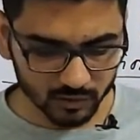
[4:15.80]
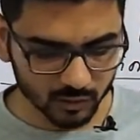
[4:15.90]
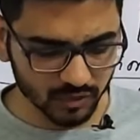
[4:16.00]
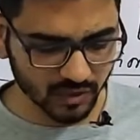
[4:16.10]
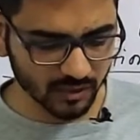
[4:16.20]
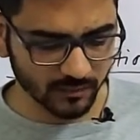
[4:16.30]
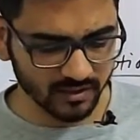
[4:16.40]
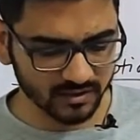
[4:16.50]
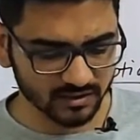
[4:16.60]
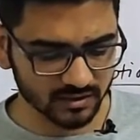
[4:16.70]
तो यही
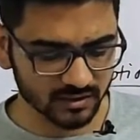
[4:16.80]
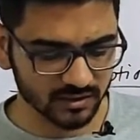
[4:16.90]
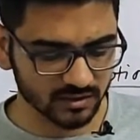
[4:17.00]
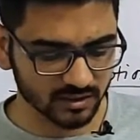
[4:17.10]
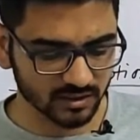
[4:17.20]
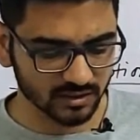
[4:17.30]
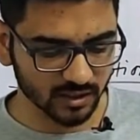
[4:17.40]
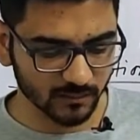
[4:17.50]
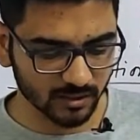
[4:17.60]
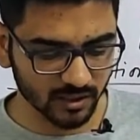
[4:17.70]
मेन चीज़ें इसके अंदर थी
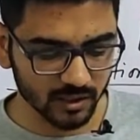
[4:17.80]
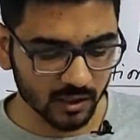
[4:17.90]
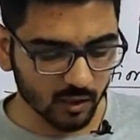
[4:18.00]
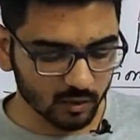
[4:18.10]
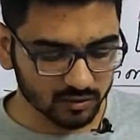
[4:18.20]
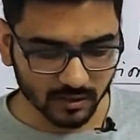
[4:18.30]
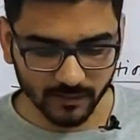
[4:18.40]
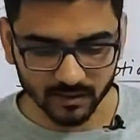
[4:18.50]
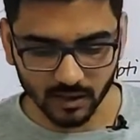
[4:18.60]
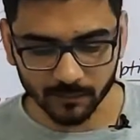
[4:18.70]
आपकी उसके
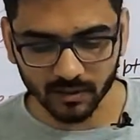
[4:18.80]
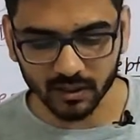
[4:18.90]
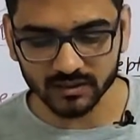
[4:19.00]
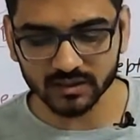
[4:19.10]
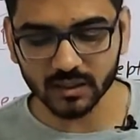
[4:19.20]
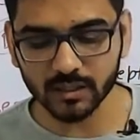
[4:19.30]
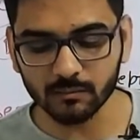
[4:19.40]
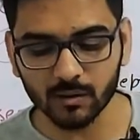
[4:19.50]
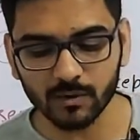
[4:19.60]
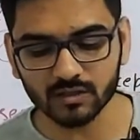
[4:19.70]
बाद आपका आ जाता है
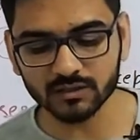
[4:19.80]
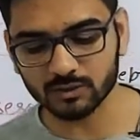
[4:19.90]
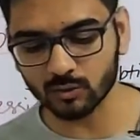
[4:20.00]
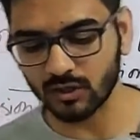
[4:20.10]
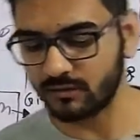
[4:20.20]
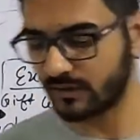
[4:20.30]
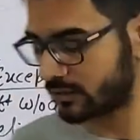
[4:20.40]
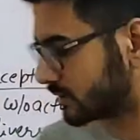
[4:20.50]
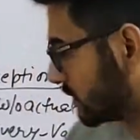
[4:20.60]
हिबा बा शर्तुल इवाज